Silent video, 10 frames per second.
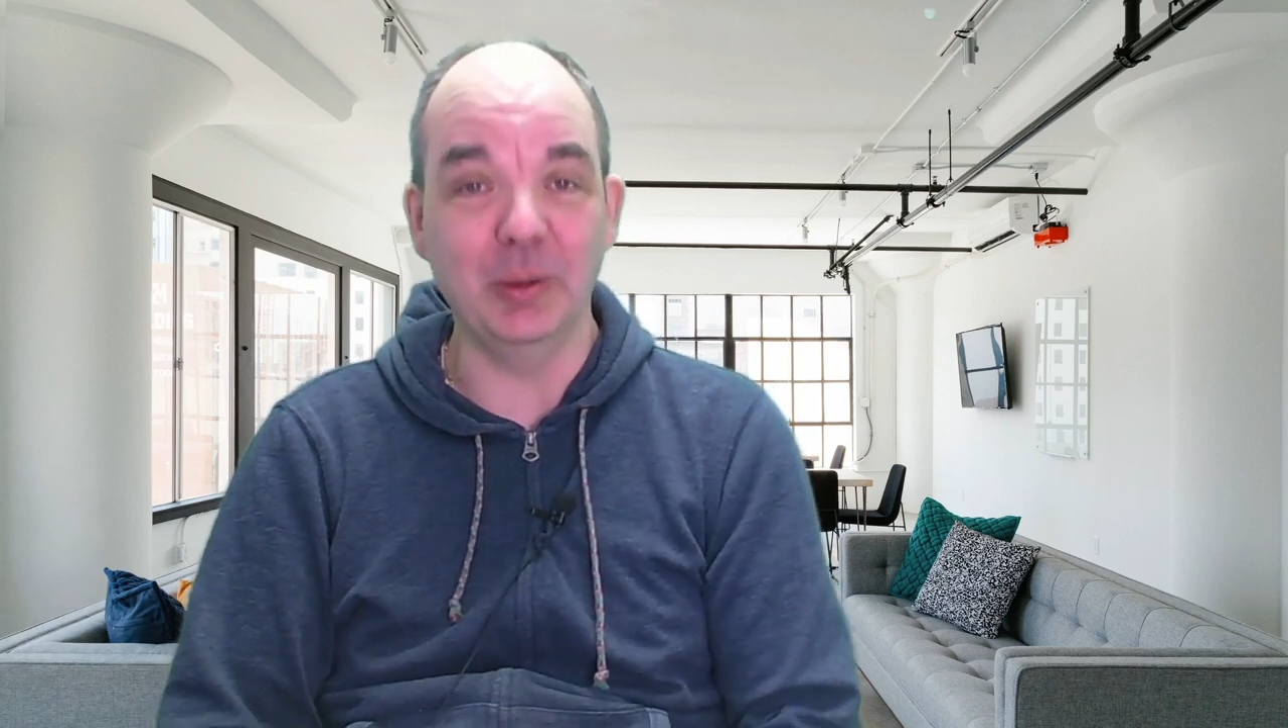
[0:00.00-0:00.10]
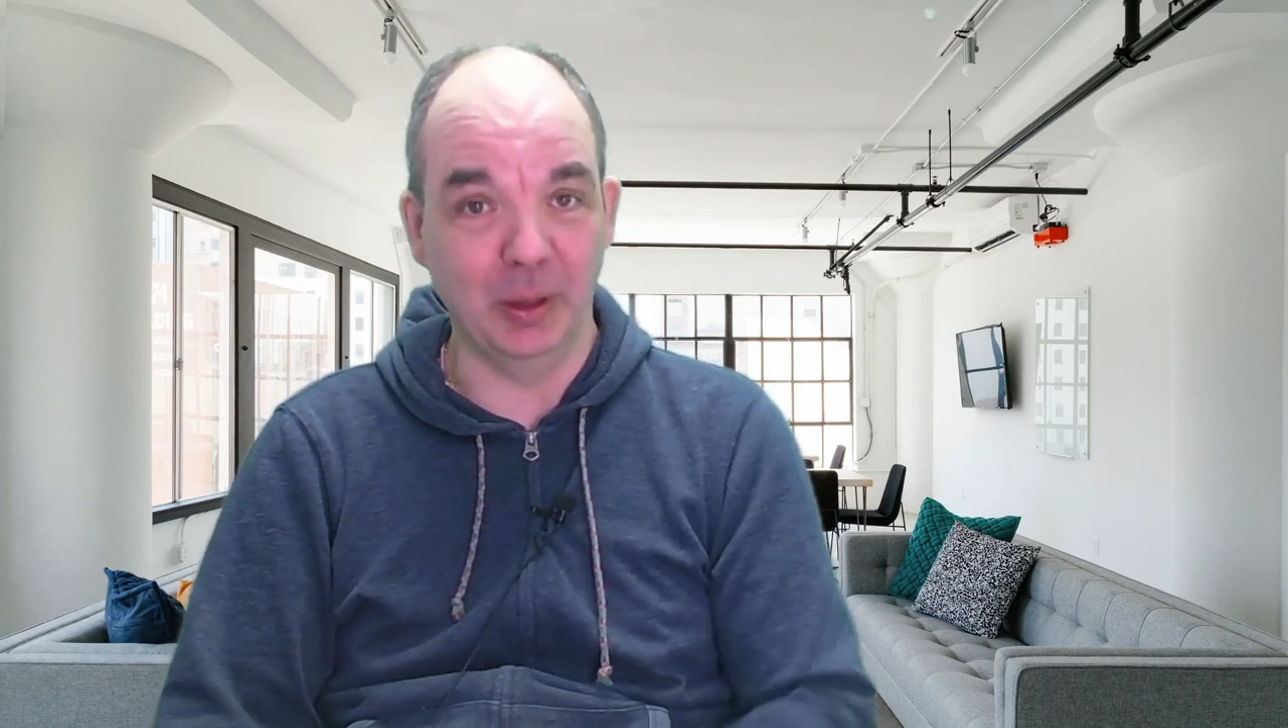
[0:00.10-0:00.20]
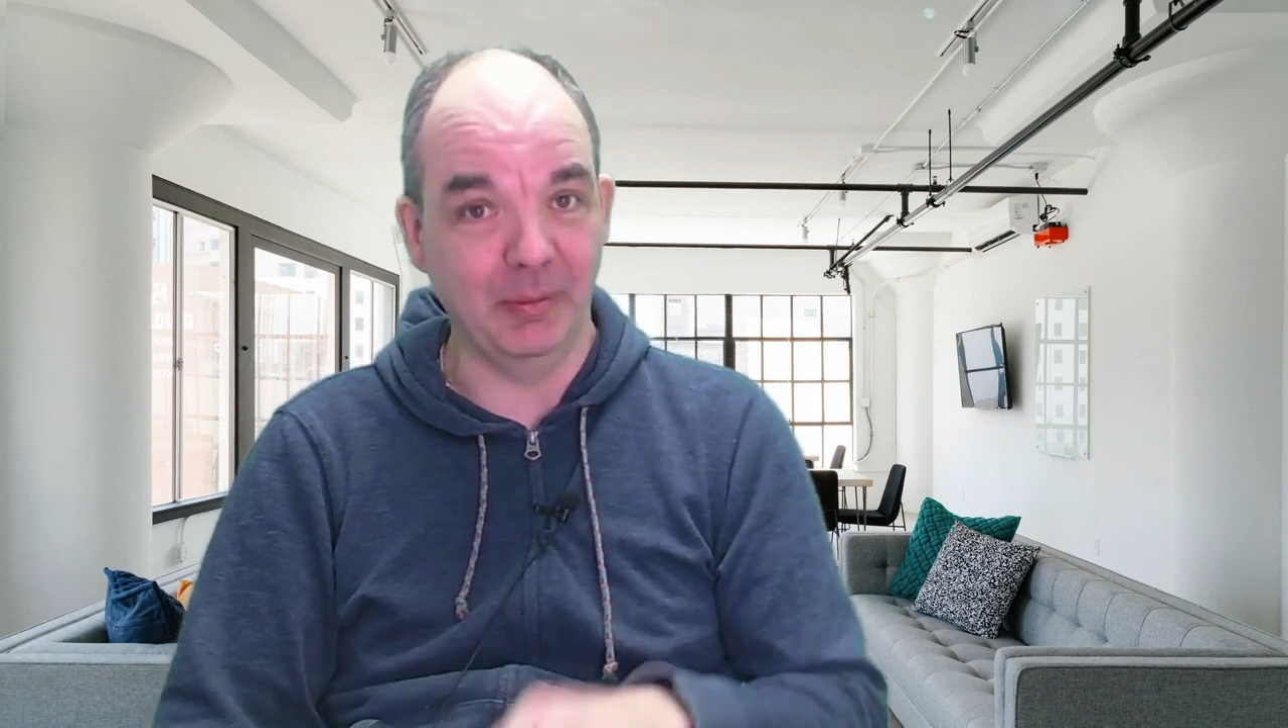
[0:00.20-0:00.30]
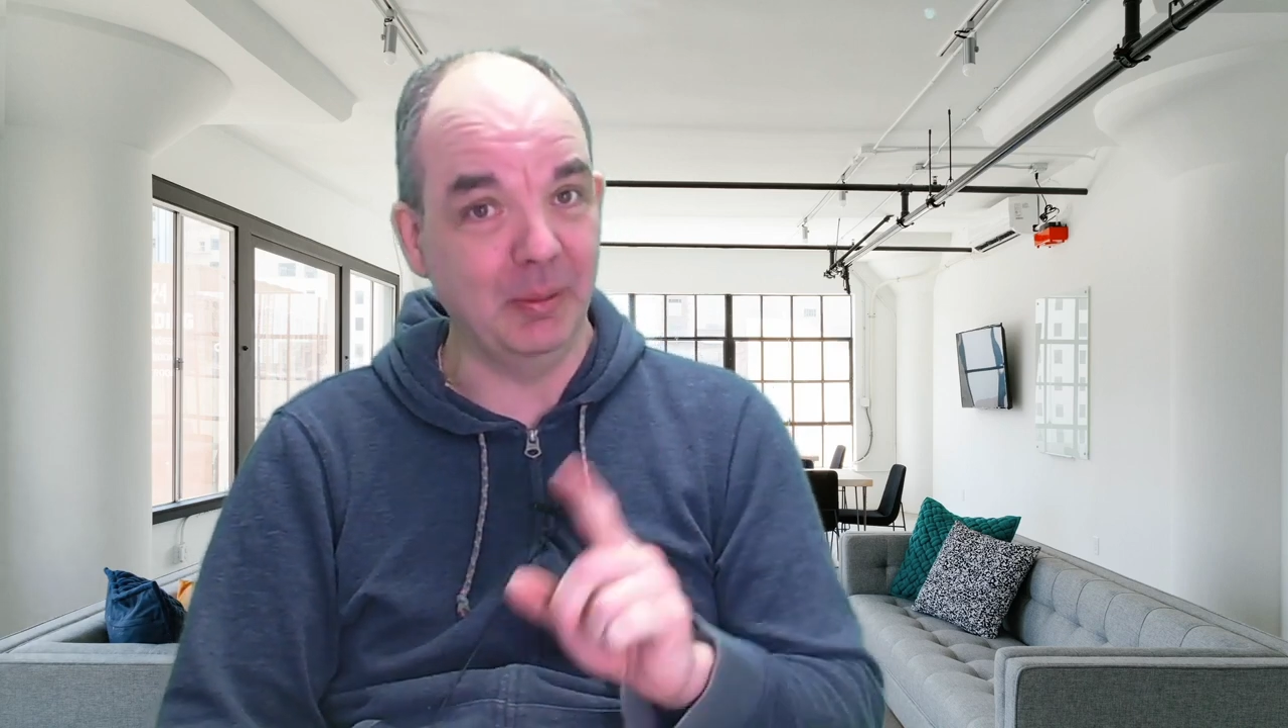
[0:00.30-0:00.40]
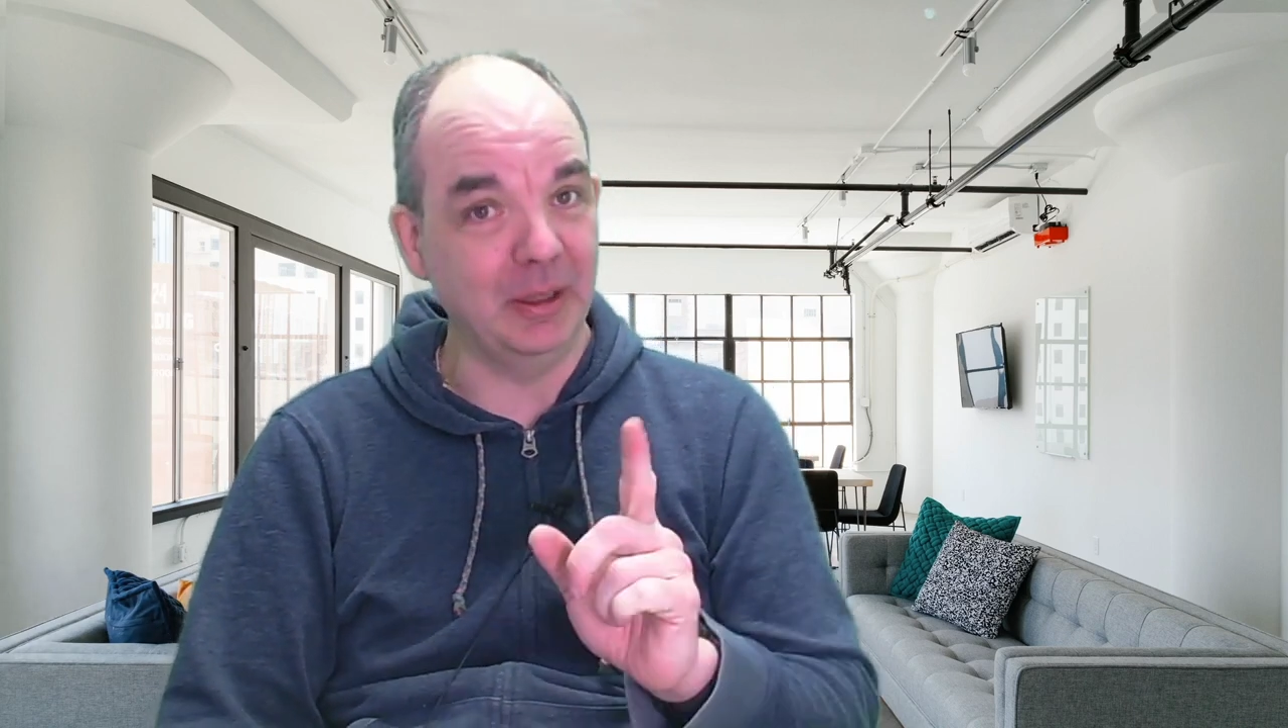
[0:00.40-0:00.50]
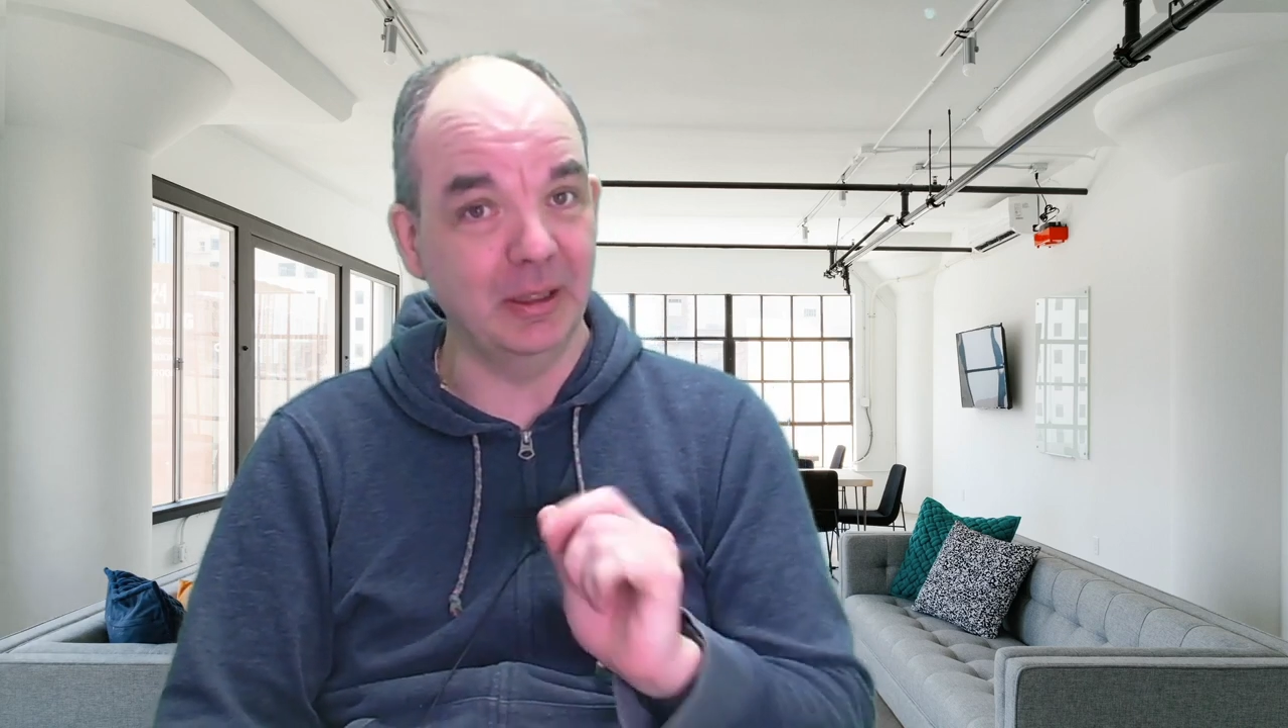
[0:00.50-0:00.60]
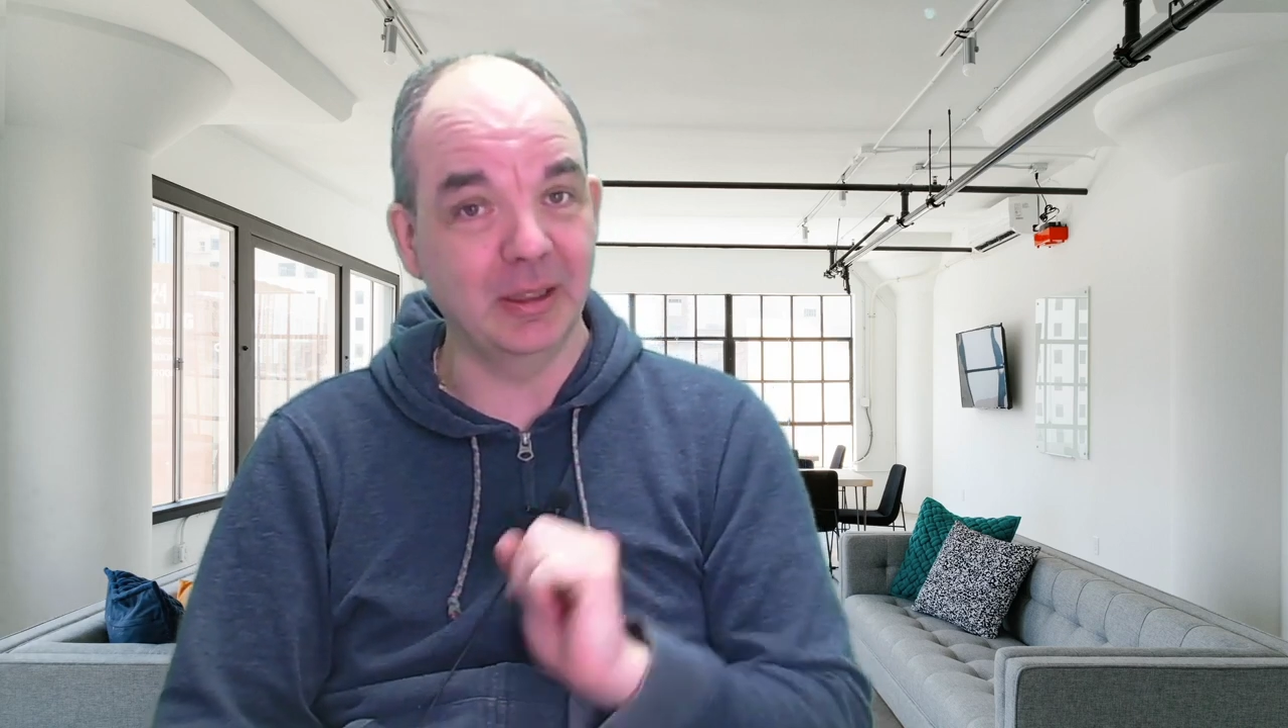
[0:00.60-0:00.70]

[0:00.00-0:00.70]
oder wenn man die